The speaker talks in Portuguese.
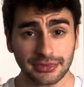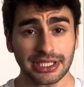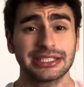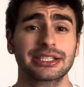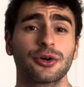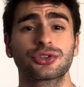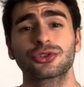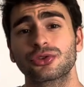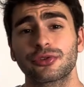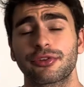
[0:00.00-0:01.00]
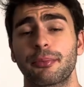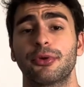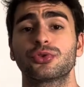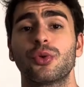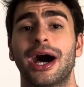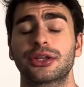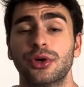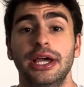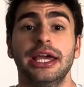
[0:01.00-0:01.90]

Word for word: Então isso tudo foi pontuado